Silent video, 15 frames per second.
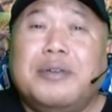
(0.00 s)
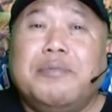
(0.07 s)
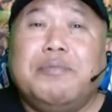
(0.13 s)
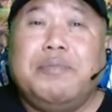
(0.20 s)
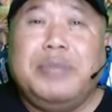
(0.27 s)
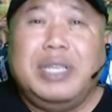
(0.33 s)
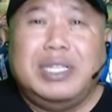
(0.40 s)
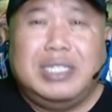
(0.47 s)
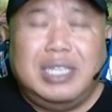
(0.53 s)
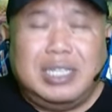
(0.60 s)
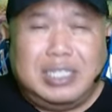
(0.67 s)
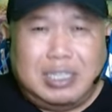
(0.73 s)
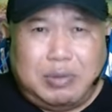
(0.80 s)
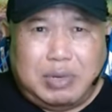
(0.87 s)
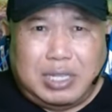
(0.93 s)
fisik
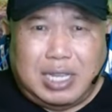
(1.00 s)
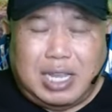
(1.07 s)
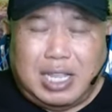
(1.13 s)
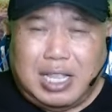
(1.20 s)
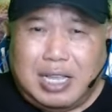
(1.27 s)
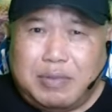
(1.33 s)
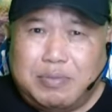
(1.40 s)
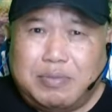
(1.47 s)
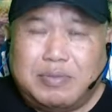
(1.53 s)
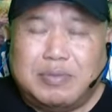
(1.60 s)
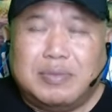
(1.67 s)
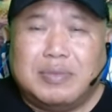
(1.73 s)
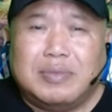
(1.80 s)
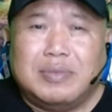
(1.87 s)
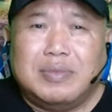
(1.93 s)
sahabat alam
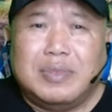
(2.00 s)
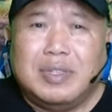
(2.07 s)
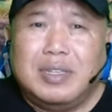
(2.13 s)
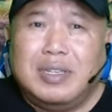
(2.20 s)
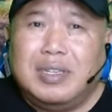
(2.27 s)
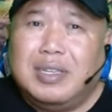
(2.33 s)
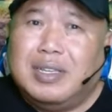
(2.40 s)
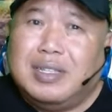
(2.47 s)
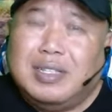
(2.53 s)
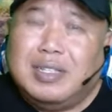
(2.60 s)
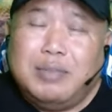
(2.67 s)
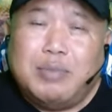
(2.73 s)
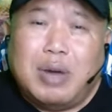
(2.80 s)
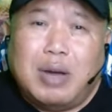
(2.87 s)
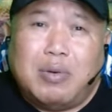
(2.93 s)

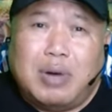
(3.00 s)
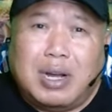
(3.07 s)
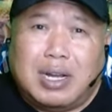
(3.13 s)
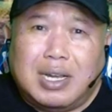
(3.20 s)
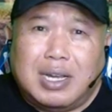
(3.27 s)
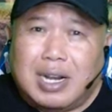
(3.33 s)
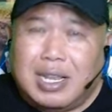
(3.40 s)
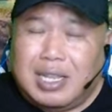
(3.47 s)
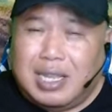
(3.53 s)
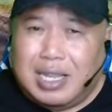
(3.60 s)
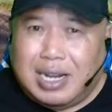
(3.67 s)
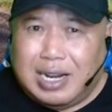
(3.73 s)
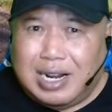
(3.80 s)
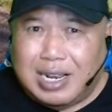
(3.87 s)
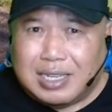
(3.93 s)
dibawa kerana
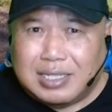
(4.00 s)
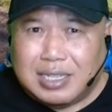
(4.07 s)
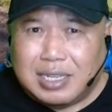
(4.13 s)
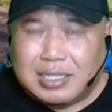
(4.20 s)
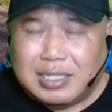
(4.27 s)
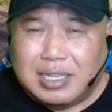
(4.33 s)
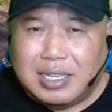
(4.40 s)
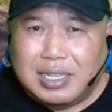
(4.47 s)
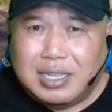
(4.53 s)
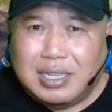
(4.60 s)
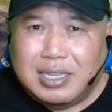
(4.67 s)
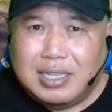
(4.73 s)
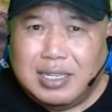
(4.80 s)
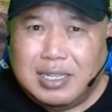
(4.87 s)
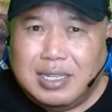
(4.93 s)
relaksasi,
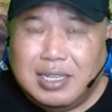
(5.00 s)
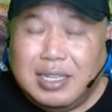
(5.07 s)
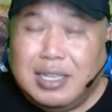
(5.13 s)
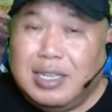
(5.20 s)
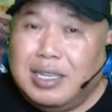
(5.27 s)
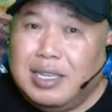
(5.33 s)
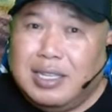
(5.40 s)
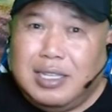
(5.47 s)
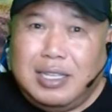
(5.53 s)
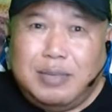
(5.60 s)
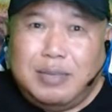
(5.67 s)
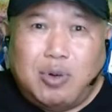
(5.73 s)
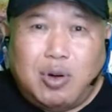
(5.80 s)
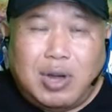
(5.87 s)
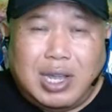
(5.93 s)
di
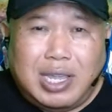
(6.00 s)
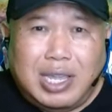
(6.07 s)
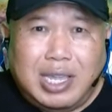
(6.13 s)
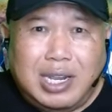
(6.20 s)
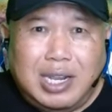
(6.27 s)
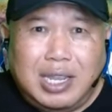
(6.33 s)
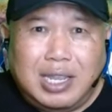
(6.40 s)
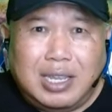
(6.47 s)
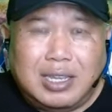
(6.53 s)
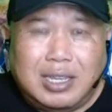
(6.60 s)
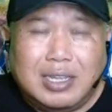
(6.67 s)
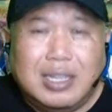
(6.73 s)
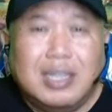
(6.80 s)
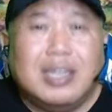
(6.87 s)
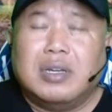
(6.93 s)
bawah healing
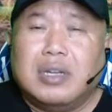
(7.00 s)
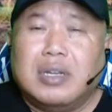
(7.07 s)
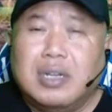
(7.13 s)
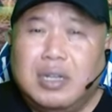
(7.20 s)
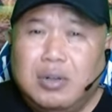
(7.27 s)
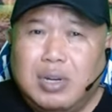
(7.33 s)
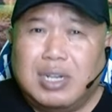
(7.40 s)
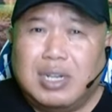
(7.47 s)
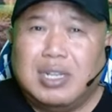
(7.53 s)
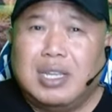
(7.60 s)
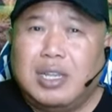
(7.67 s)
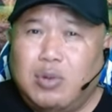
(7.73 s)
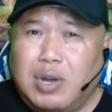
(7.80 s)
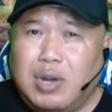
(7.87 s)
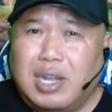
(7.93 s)
keluar dari
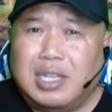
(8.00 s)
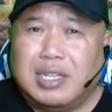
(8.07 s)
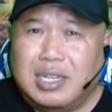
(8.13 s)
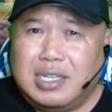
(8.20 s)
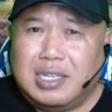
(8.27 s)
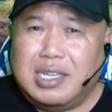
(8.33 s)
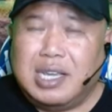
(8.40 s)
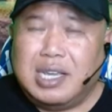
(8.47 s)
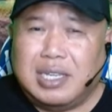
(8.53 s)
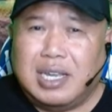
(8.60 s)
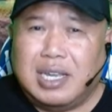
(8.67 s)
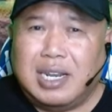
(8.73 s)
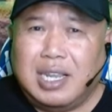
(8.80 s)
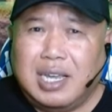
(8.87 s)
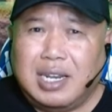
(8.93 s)
ruangan kerja
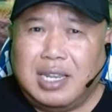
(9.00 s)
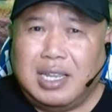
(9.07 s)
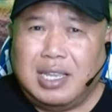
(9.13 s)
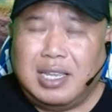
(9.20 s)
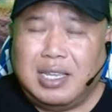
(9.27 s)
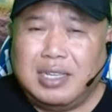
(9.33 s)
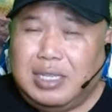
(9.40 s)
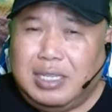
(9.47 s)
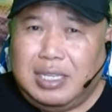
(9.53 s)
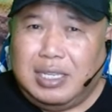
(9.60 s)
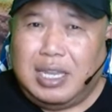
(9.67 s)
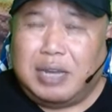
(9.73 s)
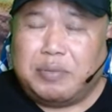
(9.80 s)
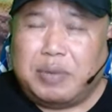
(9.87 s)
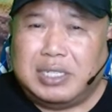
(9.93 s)
sehari-hari yang
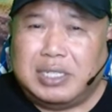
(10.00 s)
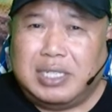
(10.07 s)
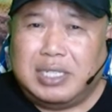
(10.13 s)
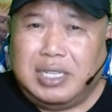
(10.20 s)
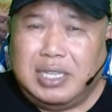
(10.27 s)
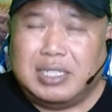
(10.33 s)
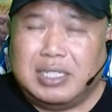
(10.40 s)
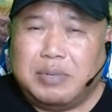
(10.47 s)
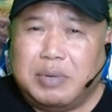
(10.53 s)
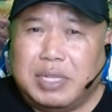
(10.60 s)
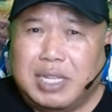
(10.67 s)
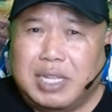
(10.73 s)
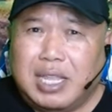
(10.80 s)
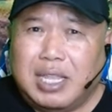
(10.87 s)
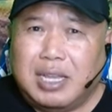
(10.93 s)
pastinya sahabat
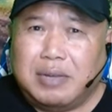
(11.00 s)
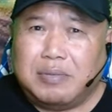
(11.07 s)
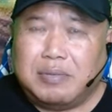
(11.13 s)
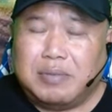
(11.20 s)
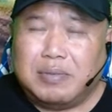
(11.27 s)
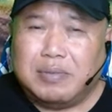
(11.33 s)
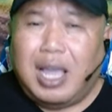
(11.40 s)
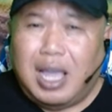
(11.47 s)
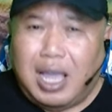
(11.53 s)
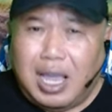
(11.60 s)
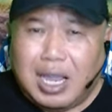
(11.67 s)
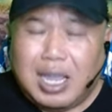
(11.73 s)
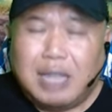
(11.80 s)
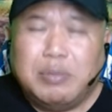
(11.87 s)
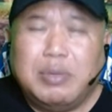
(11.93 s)
alam
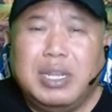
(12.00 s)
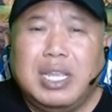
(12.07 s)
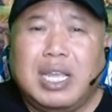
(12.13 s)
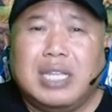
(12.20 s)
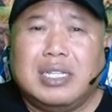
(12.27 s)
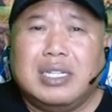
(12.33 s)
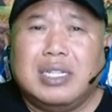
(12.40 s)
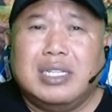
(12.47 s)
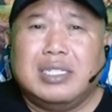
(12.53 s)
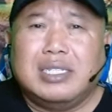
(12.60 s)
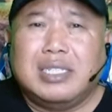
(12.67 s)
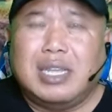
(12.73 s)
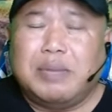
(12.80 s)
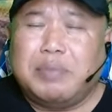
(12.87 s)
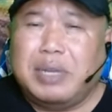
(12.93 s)
akan melihat
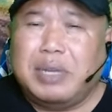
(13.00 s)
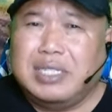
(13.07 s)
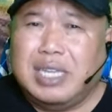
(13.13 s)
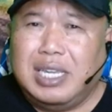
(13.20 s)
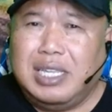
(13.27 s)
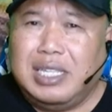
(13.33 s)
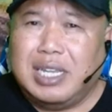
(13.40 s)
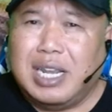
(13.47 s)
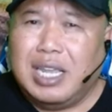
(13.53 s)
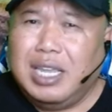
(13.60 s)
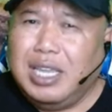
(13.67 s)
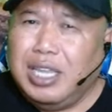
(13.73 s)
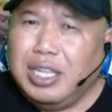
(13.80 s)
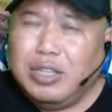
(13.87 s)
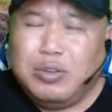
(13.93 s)
secara panca indera
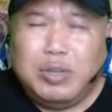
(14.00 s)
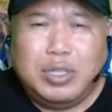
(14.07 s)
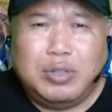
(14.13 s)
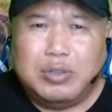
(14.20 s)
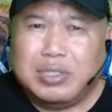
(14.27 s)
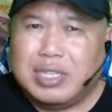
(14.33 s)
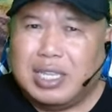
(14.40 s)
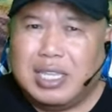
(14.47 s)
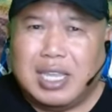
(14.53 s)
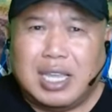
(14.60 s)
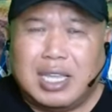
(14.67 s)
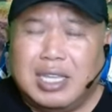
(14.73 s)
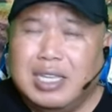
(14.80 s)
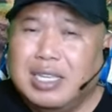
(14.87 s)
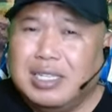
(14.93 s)
itu-itu saja
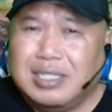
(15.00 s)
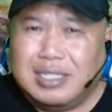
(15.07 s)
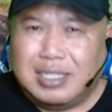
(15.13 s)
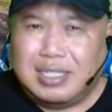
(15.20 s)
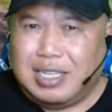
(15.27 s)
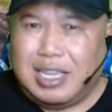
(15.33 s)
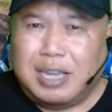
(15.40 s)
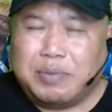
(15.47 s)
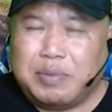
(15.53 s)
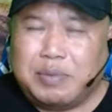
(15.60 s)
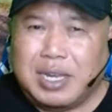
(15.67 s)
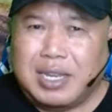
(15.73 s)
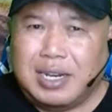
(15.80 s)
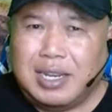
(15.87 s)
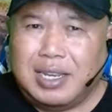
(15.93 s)
setiap
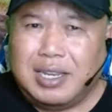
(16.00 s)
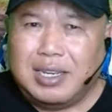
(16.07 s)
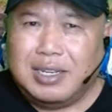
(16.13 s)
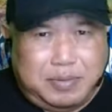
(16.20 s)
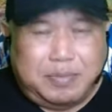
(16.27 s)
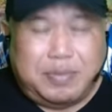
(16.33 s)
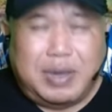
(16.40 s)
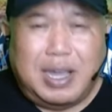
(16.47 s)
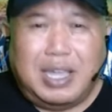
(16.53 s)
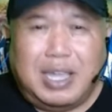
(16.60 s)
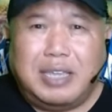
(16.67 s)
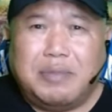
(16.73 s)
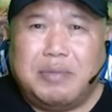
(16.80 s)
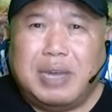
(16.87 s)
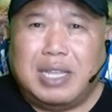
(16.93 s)
hari baik
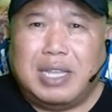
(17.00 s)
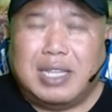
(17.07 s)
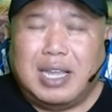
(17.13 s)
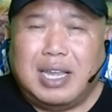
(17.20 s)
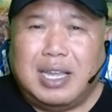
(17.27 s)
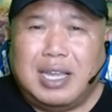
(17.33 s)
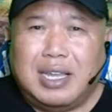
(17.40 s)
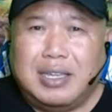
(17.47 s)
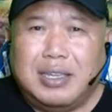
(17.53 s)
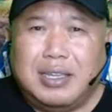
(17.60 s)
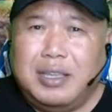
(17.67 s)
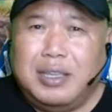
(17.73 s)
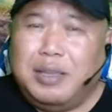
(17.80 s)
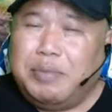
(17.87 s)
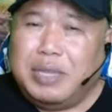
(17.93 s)
mata,
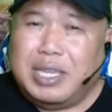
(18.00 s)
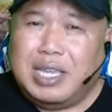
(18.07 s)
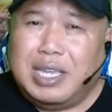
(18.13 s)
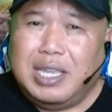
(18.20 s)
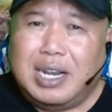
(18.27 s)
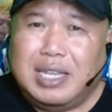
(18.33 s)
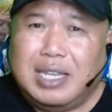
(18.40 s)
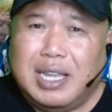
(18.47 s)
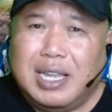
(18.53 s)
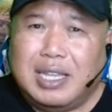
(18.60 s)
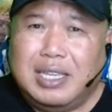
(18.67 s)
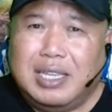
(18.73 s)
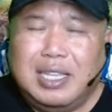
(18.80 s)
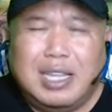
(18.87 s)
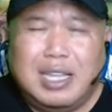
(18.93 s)
pikiran,
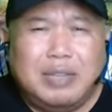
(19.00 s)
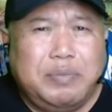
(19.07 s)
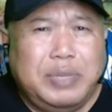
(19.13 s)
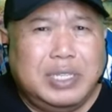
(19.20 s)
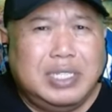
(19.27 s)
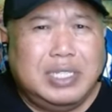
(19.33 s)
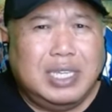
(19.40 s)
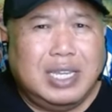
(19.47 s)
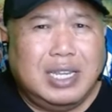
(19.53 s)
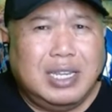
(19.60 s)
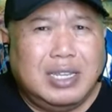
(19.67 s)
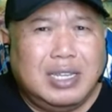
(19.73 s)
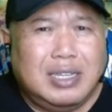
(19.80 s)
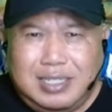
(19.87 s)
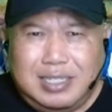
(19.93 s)
hati, dan fisik
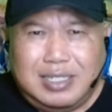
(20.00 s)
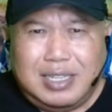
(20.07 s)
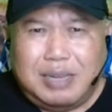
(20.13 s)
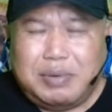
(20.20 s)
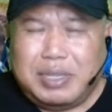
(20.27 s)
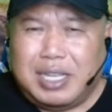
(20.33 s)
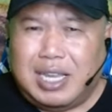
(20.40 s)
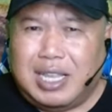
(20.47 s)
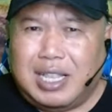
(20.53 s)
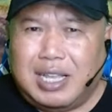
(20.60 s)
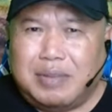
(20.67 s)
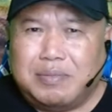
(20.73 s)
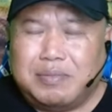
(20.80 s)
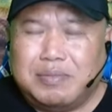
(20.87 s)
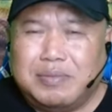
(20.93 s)
Sahabat alam,